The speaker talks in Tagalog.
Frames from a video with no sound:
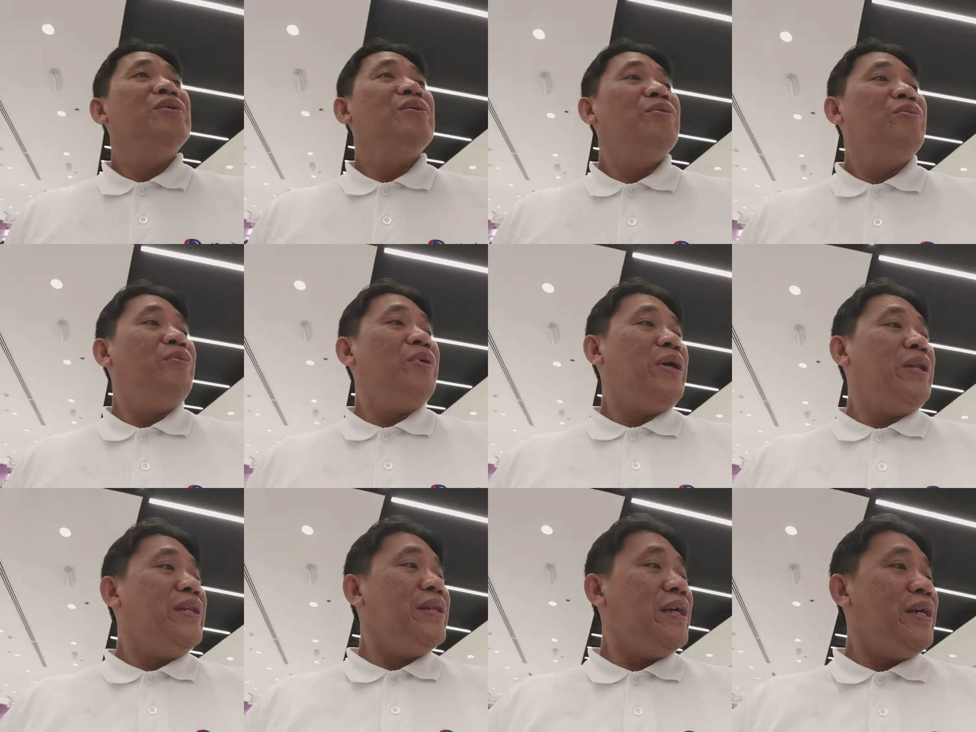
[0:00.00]

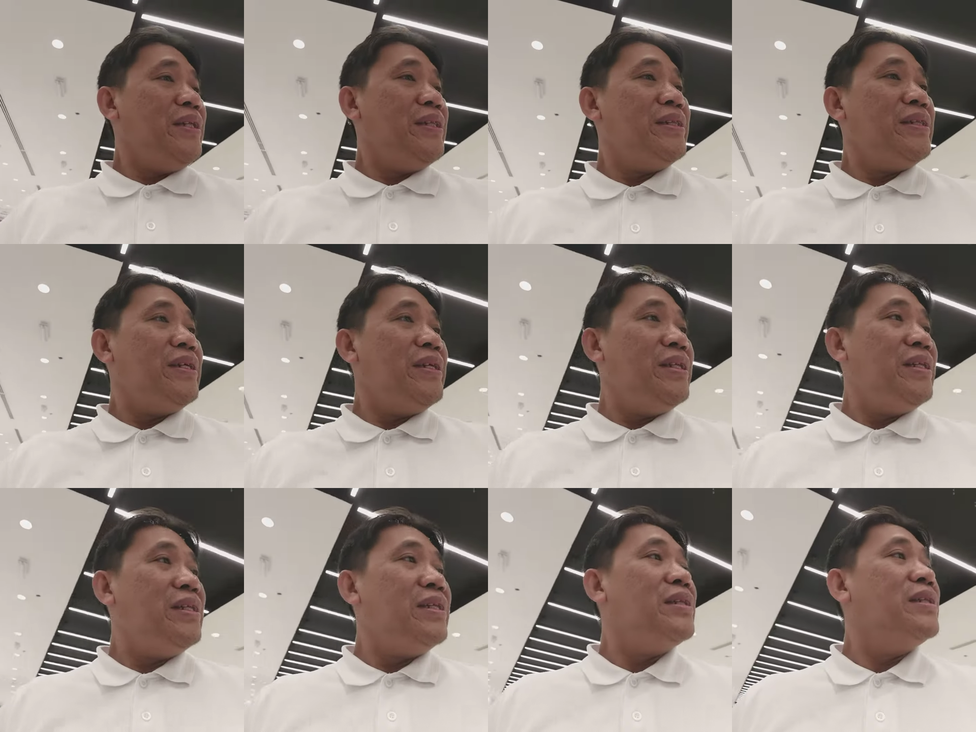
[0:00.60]

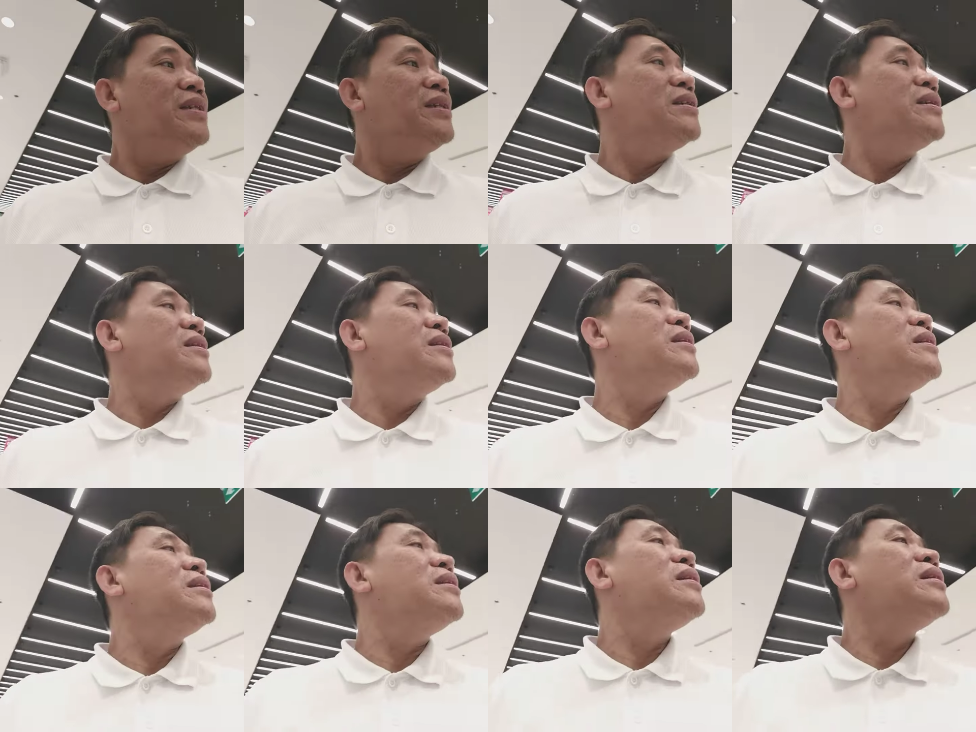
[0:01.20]
119
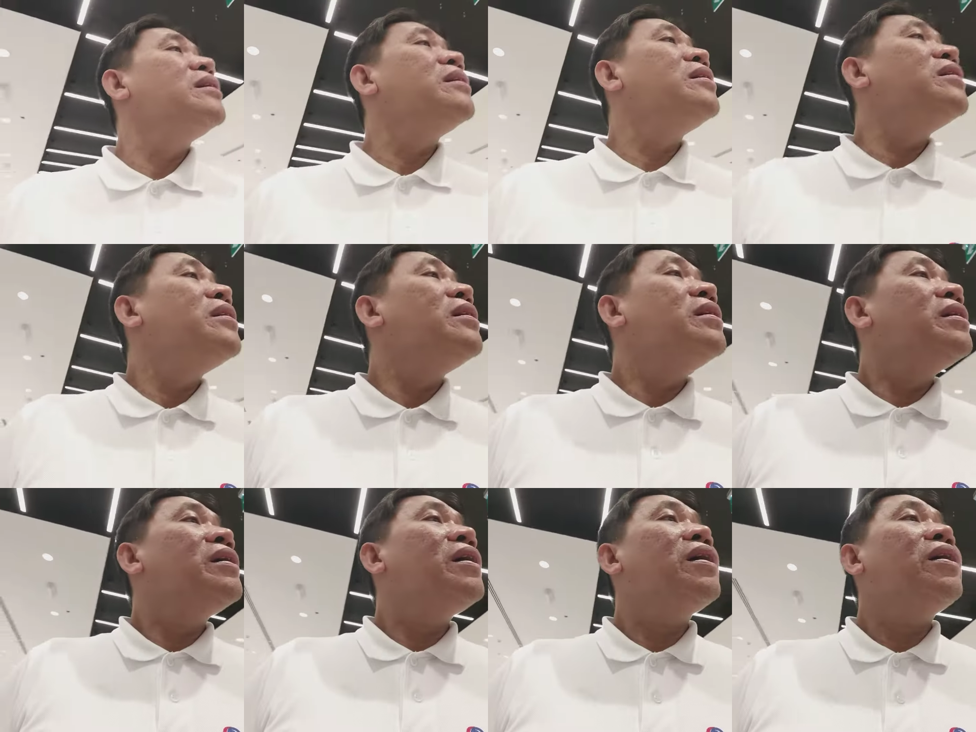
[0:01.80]

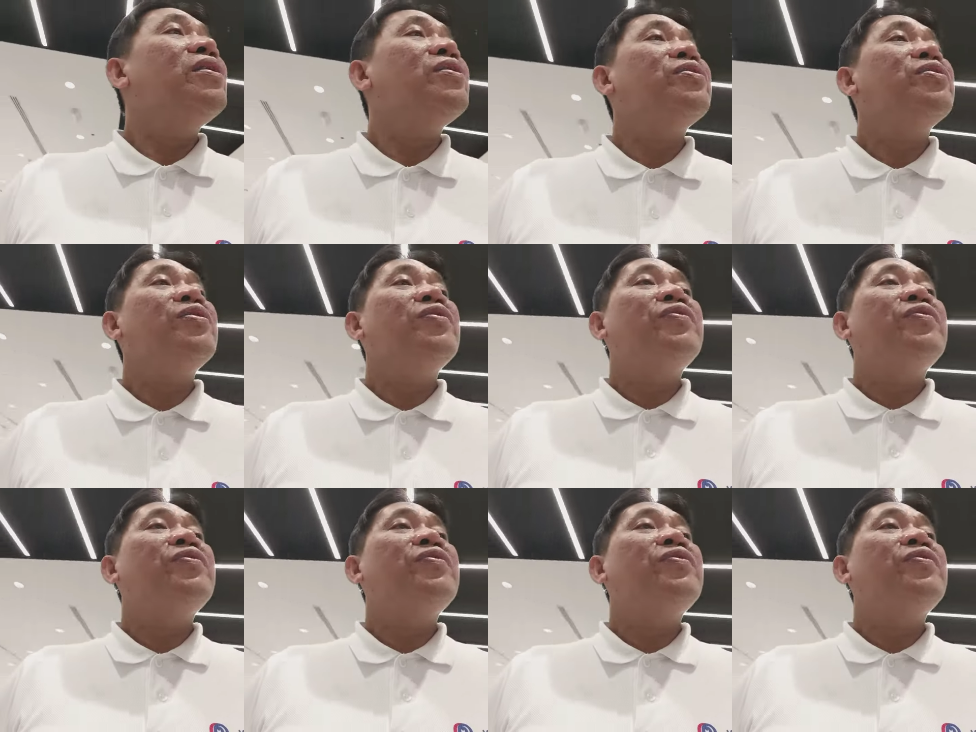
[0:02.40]
Ah, to